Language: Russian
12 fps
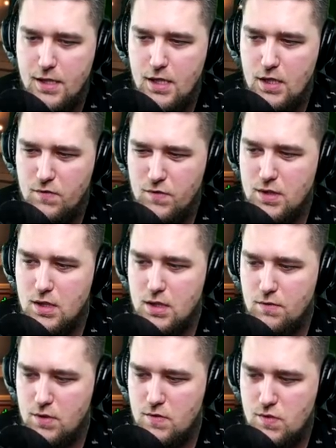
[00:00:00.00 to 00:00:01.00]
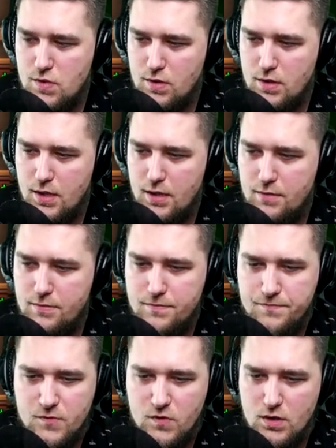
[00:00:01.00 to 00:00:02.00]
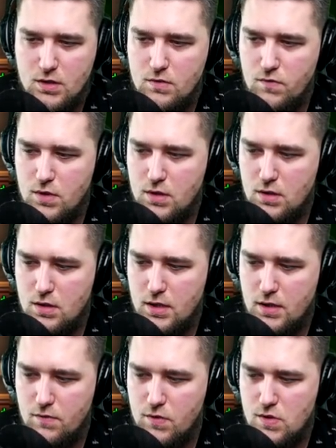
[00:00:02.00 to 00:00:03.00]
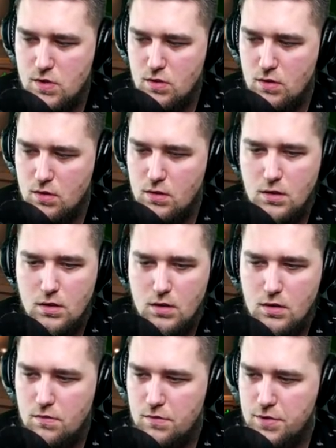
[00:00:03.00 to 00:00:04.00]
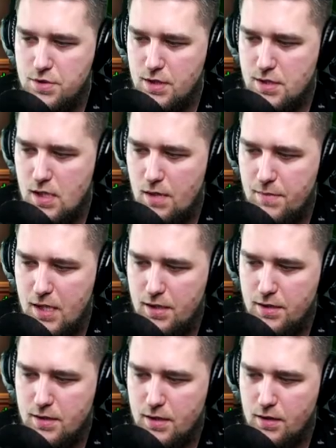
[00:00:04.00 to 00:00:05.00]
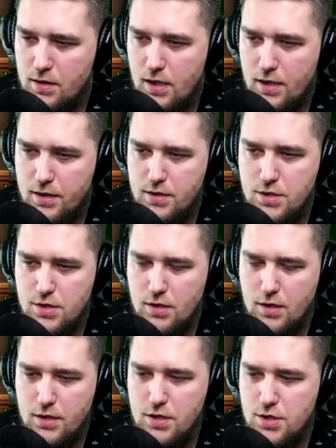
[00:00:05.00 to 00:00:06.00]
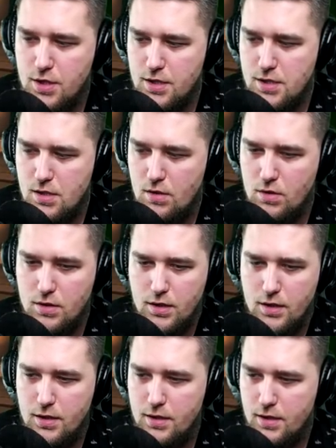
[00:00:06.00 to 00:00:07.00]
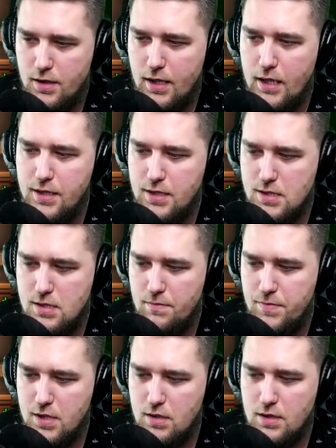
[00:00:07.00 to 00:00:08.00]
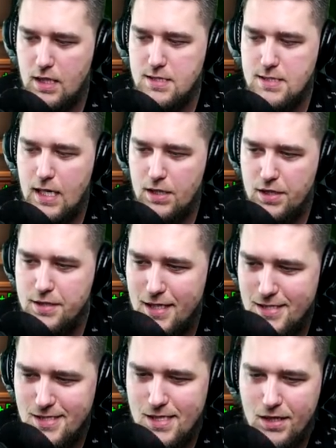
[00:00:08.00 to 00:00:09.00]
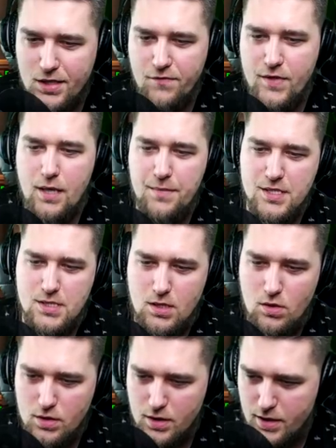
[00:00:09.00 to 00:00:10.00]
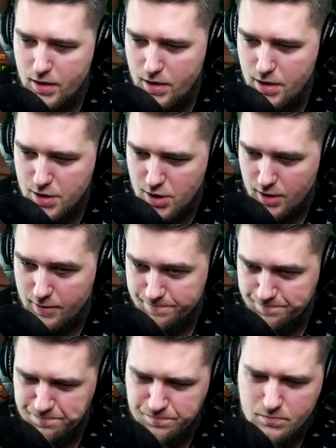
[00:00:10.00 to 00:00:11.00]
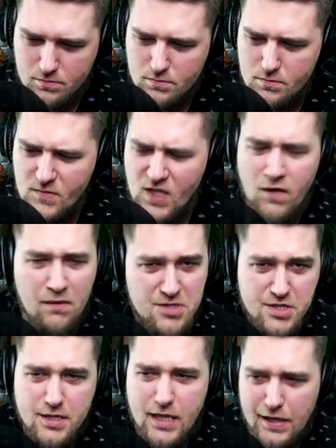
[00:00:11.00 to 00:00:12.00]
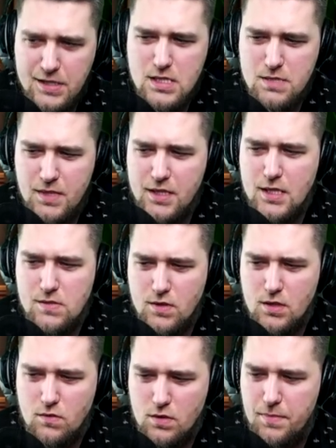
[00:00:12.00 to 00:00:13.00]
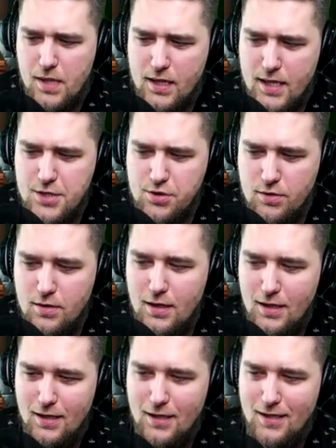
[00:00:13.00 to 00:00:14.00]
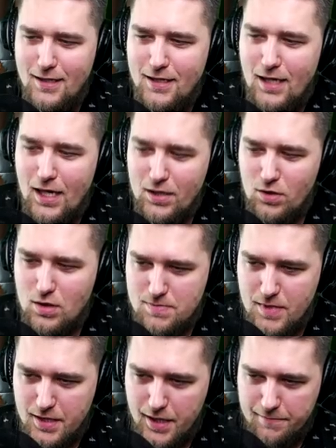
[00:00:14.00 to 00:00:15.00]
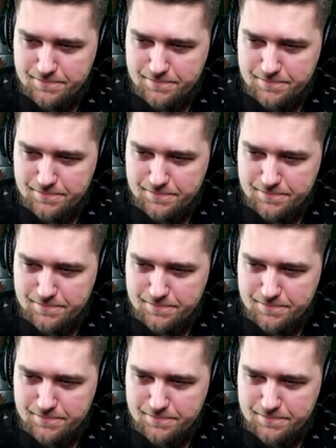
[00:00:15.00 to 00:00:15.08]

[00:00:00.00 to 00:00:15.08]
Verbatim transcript: Вот это вот все, да? Вот, вот это вот все. Вот сейчас нормально так, да? Книж, книжки зеленые. Наконец-то. При, настало, настало время зеленых книжек. Вам еще нравится смотреть вот эту вот прокачку? А, лол, смотри.